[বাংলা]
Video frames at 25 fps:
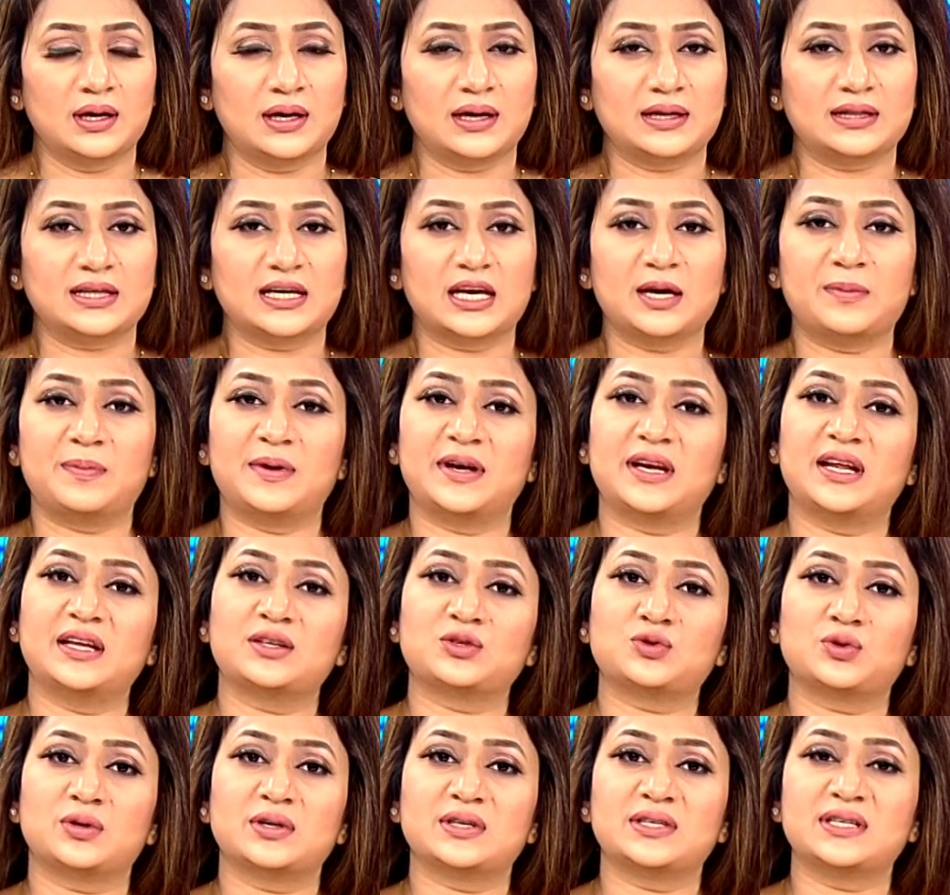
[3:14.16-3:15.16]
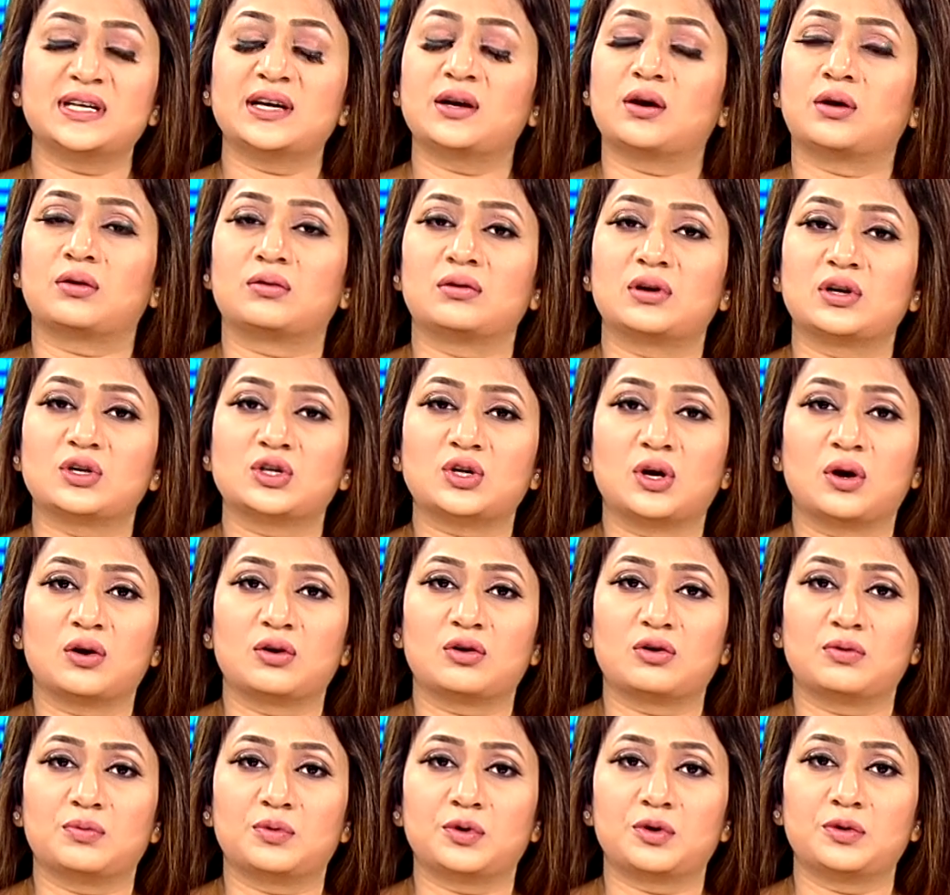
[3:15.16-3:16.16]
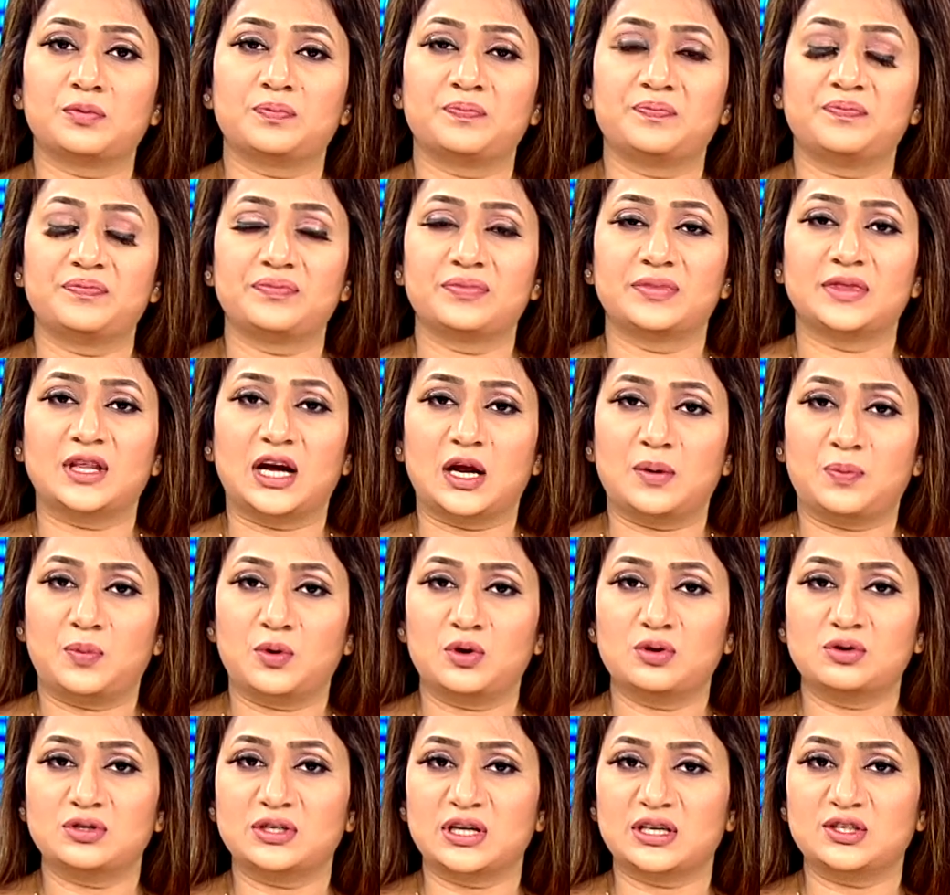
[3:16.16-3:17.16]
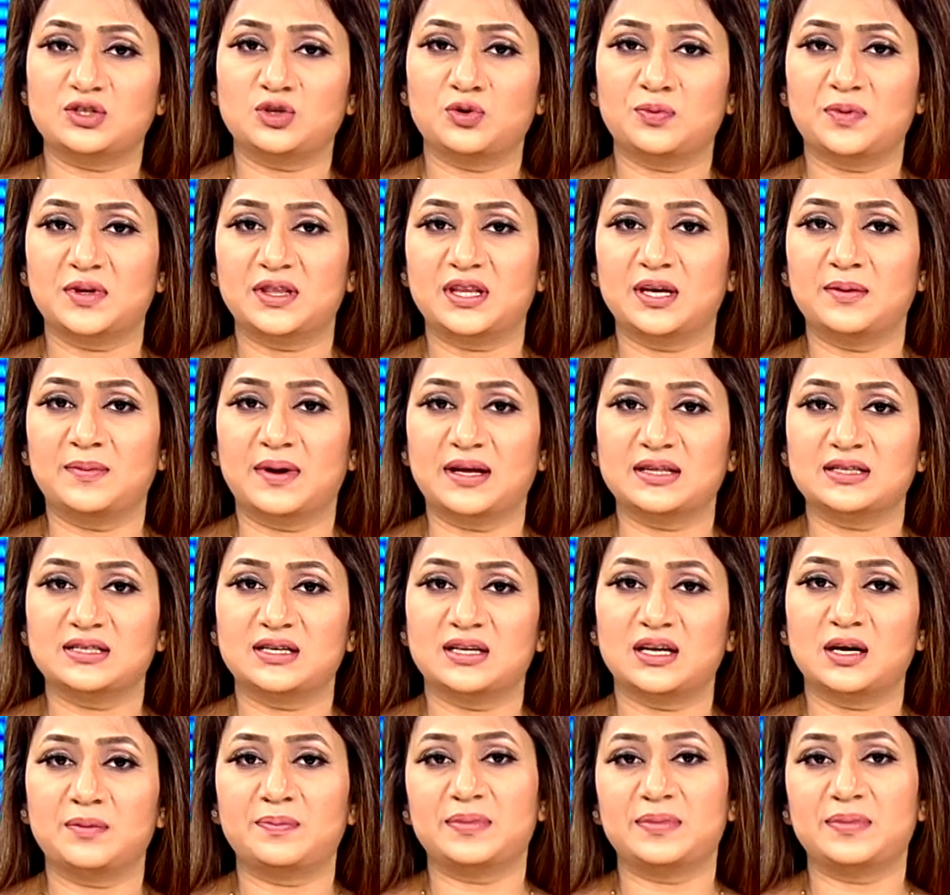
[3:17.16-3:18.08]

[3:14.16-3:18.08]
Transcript: এদিকে বেড়েই চলেছে করোনার সংক্রমণ তারপরও স্বাস্থ্যবিধি মানছে না